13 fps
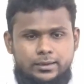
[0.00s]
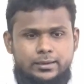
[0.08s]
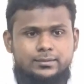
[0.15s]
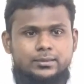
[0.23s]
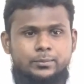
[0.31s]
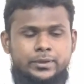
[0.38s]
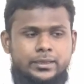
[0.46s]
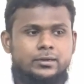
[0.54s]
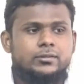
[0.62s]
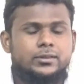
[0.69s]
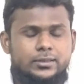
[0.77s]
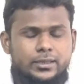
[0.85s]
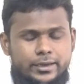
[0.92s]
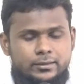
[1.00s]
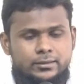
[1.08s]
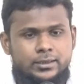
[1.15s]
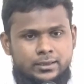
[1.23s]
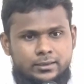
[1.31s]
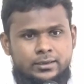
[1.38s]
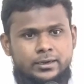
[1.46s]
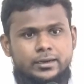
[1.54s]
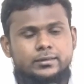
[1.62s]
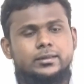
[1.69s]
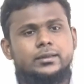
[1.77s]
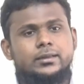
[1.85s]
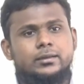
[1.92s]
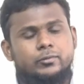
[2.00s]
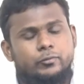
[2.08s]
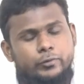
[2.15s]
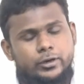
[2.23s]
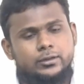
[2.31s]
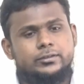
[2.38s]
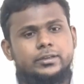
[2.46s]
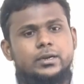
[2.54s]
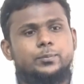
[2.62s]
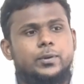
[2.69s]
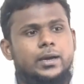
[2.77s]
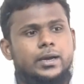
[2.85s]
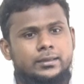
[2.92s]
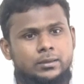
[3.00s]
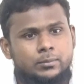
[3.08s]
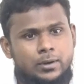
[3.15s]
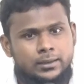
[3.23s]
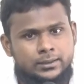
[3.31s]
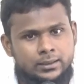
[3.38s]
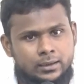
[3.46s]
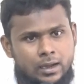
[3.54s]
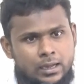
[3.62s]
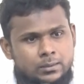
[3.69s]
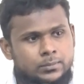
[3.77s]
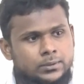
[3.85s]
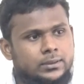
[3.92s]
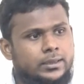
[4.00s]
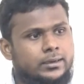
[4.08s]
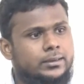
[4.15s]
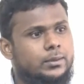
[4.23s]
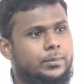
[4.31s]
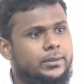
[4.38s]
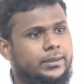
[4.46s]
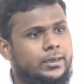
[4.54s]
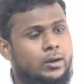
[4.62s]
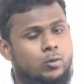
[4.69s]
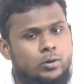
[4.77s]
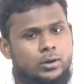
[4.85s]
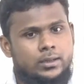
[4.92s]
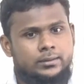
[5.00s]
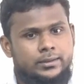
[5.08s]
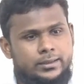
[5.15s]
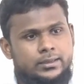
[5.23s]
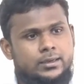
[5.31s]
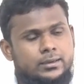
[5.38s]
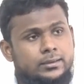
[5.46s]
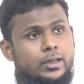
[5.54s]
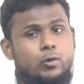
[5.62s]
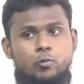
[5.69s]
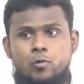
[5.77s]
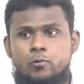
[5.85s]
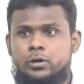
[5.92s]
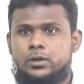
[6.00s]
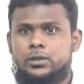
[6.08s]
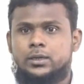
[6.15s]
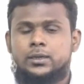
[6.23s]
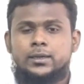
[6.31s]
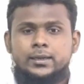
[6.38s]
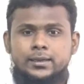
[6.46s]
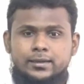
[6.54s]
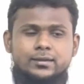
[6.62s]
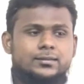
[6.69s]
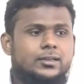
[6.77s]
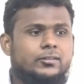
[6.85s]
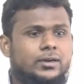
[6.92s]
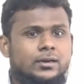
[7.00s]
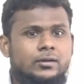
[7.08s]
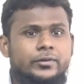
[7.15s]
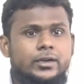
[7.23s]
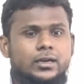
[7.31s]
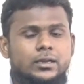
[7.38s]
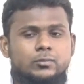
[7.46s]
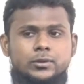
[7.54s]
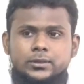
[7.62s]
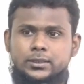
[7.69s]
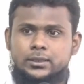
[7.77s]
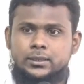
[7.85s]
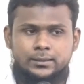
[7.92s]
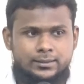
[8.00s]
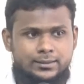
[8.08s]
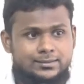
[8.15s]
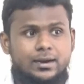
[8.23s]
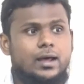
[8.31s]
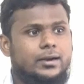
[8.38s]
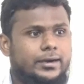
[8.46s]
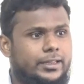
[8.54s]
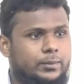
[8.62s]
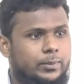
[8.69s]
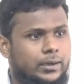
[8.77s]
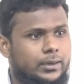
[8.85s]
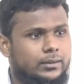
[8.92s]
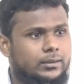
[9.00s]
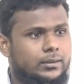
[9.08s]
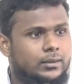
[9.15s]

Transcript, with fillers: டிசம்பர் இருபத்தி ஐந்து என்று நினைத்து வெகு சிறப்பாக இந்த மாதங்கள் ஆரம்பத்திலிருந்தே பார்த்தீங்கன்னா ஒன்றாம் தேதியிலேருந்தே ஒவ்வொரு கிறிஸ்தவர்கள் வீட்லேயும் வந்து அந்த ஸ்டார் கட்டியிருப்பாங்க